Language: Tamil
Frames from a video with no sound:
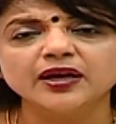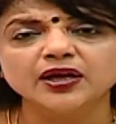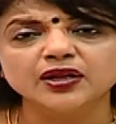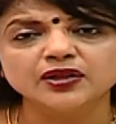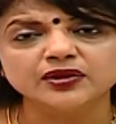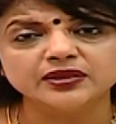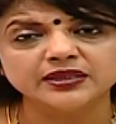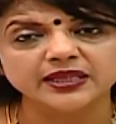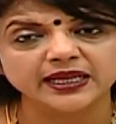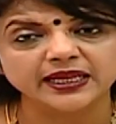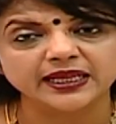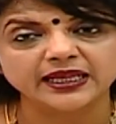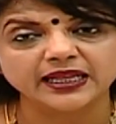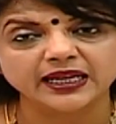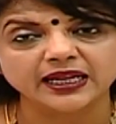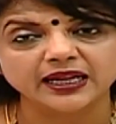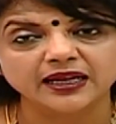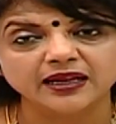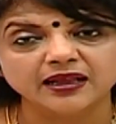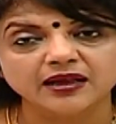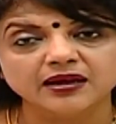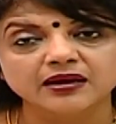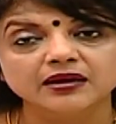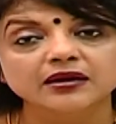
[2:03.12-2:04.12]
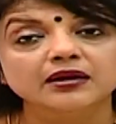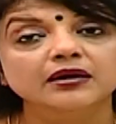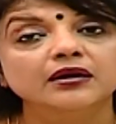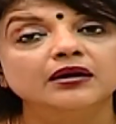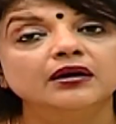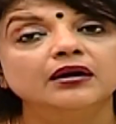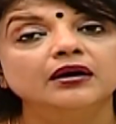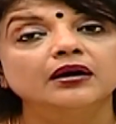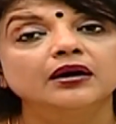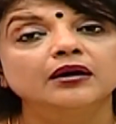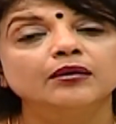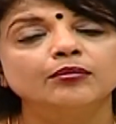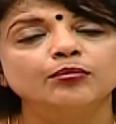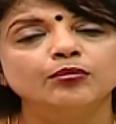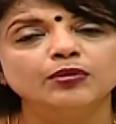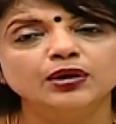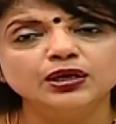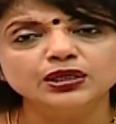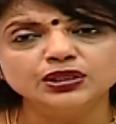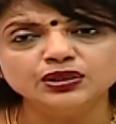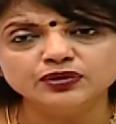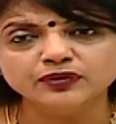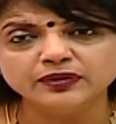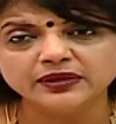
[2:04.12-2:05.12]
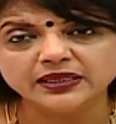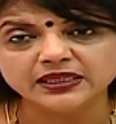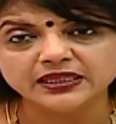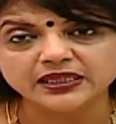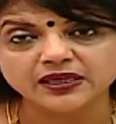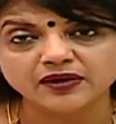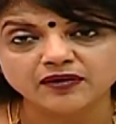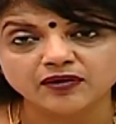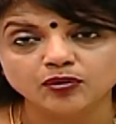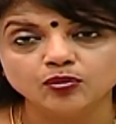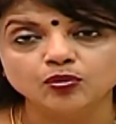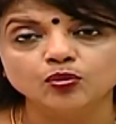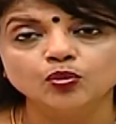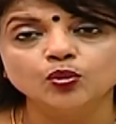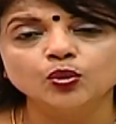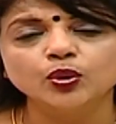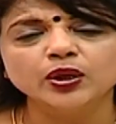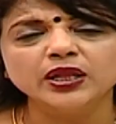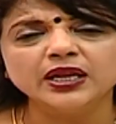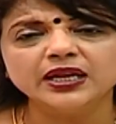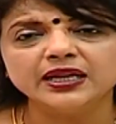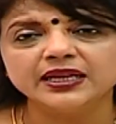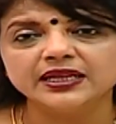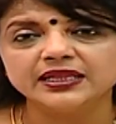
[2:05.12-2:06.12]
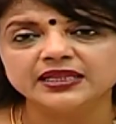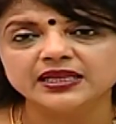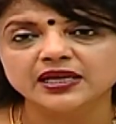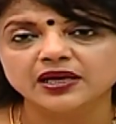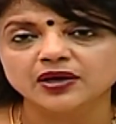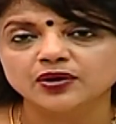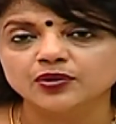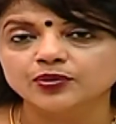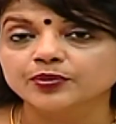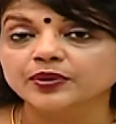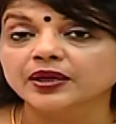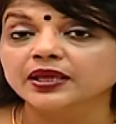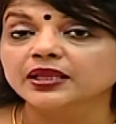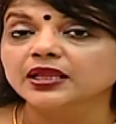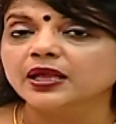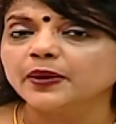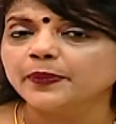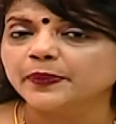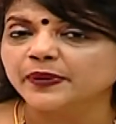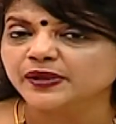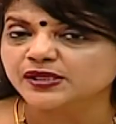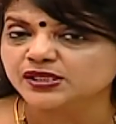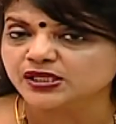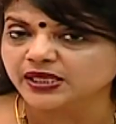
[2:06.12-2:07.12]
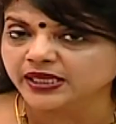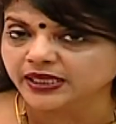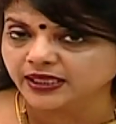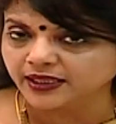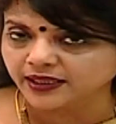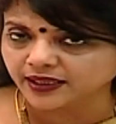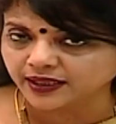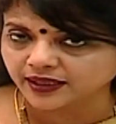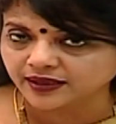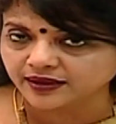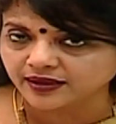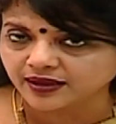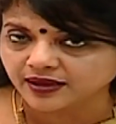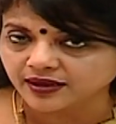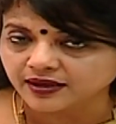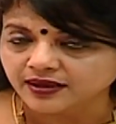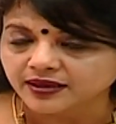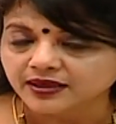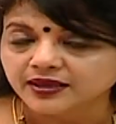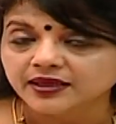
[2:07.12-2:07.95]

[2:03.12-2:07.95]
கருத்தரிக்கலைன்னா மருத்துவ ரீதியாகவும் உடல் ரீதியாகவும் ஏதாவது பிரச்சனை இருக்கிறதா